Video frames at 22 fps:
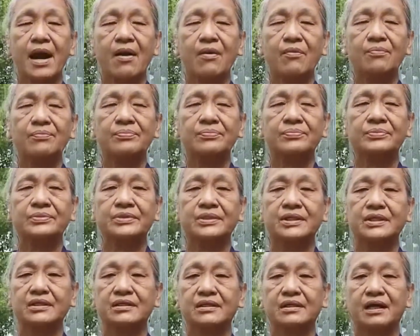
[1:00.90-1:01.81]
khó
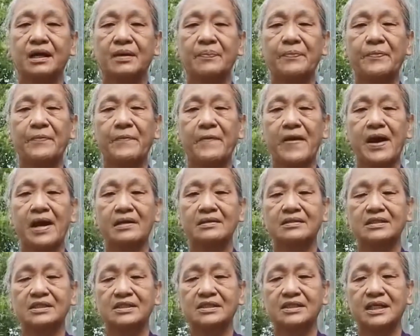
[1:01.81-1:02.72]
mong
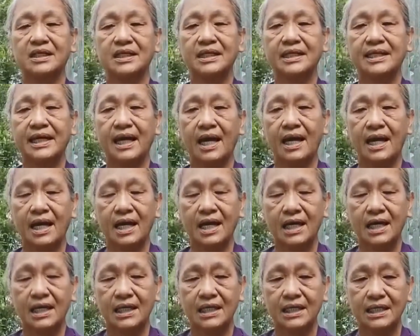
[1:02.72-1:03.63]
cửa phật
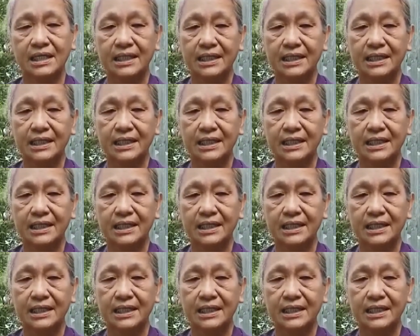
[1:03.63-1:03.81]
giữa